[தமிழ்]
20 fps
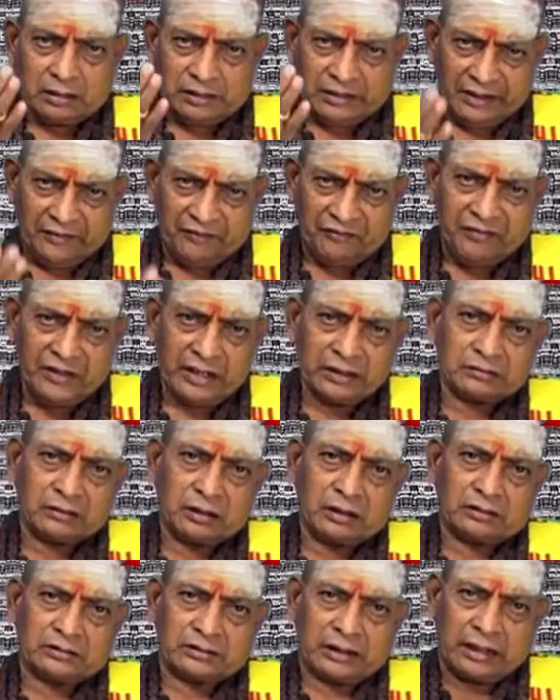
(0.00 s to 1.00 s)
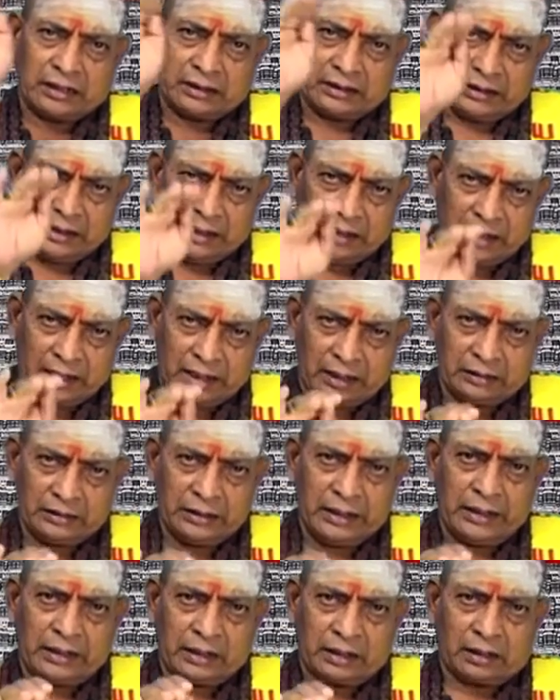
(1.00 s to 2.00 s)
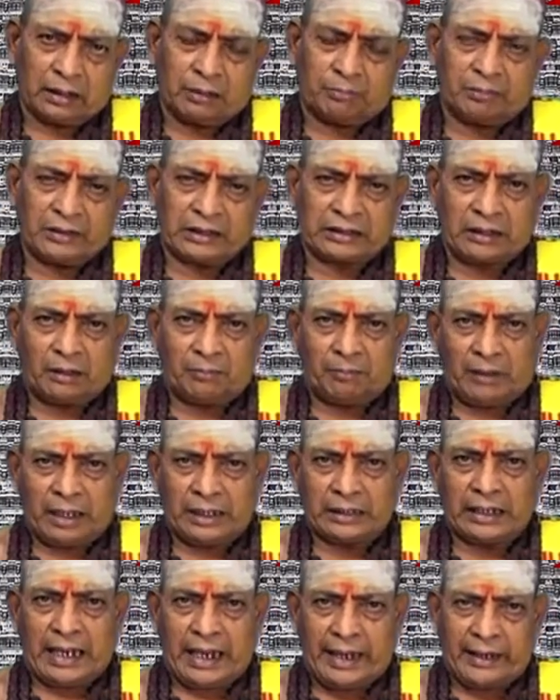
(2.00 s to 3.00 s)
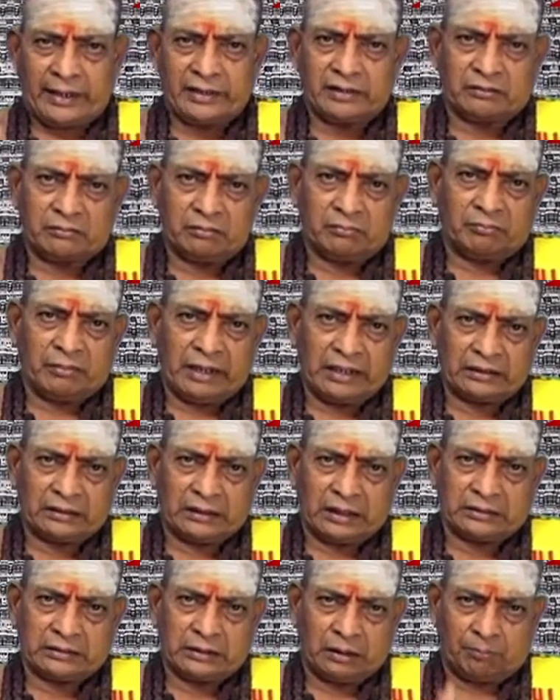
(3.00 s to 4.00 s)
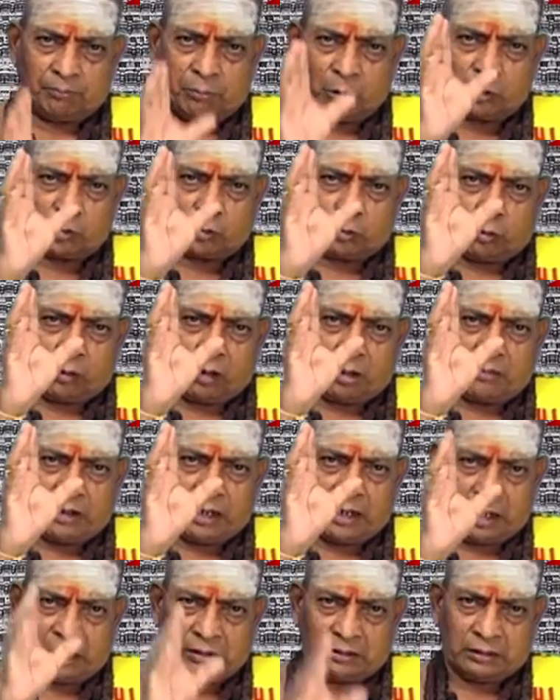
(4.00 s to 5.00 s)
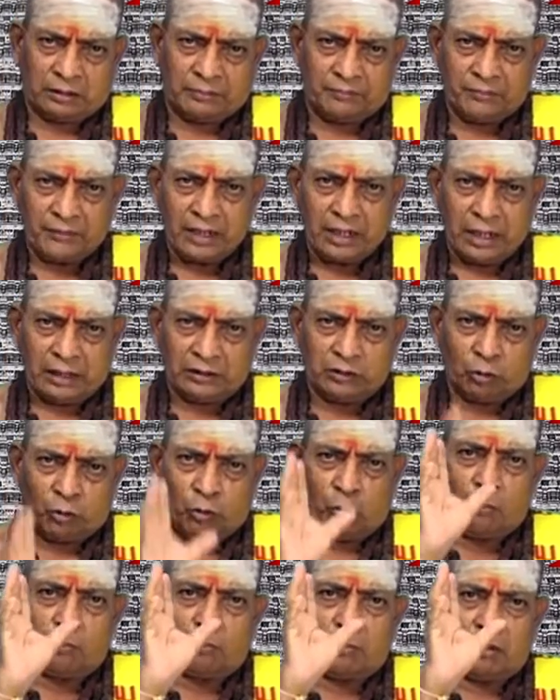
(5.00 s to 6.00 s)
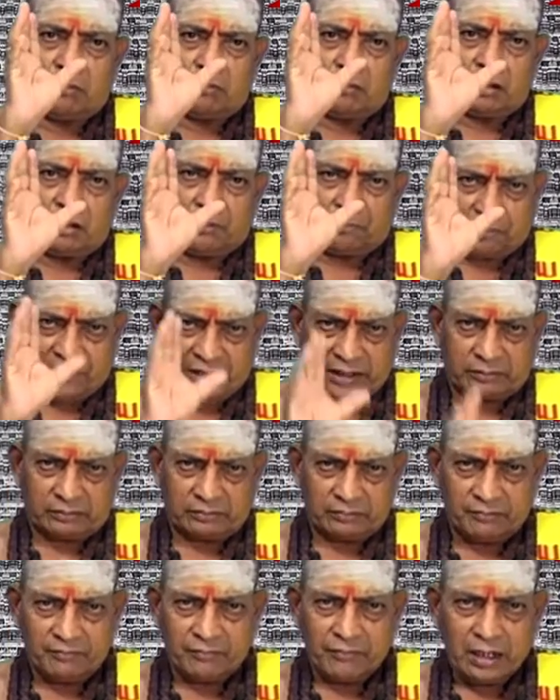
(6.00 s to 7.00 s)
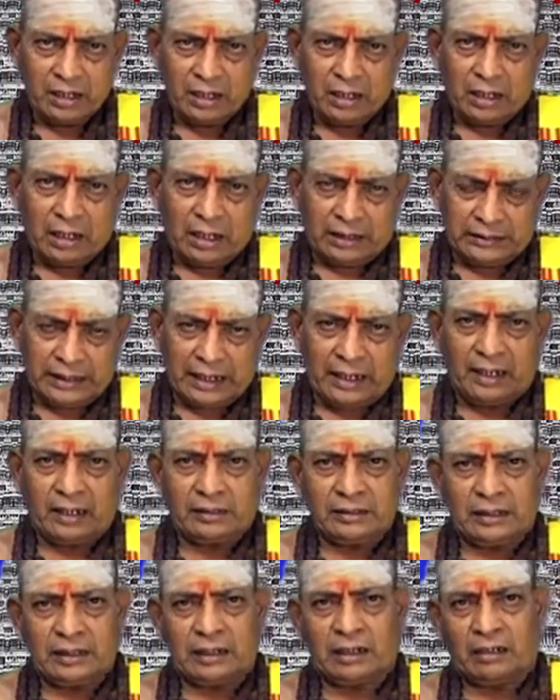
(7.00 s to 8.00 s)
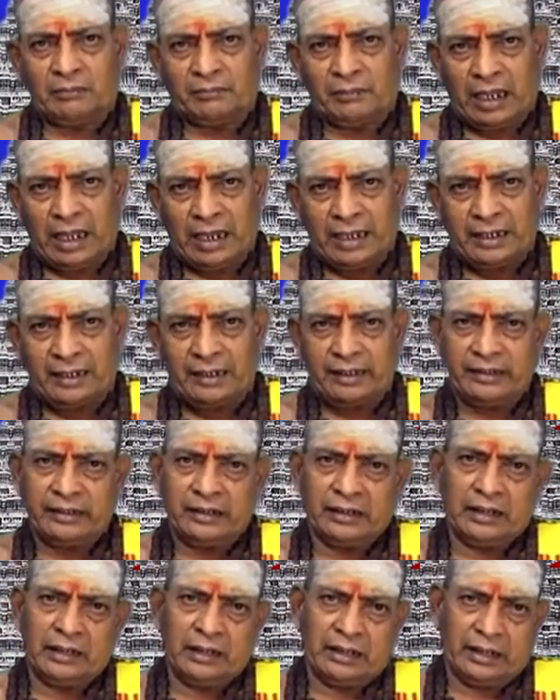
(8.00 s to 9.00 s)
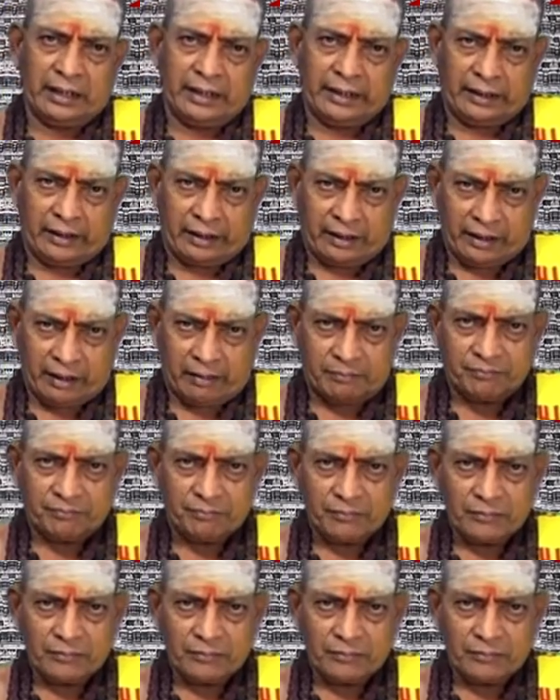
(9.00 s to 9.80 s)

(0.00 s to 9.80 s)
திவ்ய திருத்தலங்களிலிருந்து எடுக்கப்பட்ட மண் அனைத்தும் வைத்த அந்த பொற்குடமானது அது கும்பம்னு பேர் அதால் தான் நம்ம ஆலயங்களிலே எல்லாம்